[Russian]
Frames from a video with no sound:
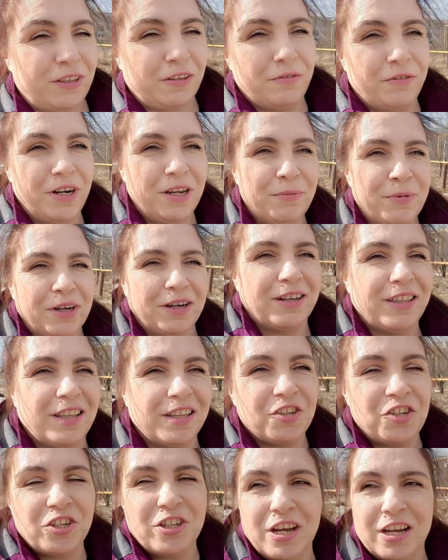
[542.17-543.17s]
это время,
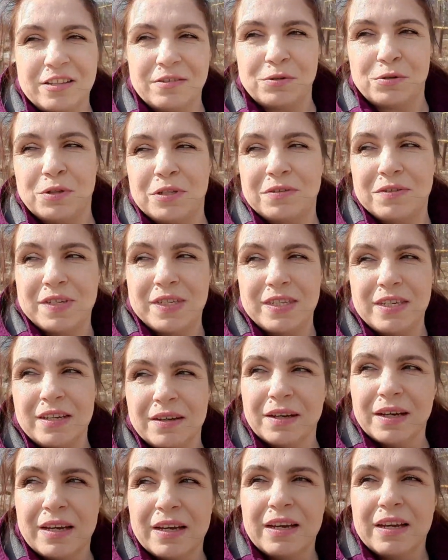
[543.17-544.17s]
когда начинает все цвести.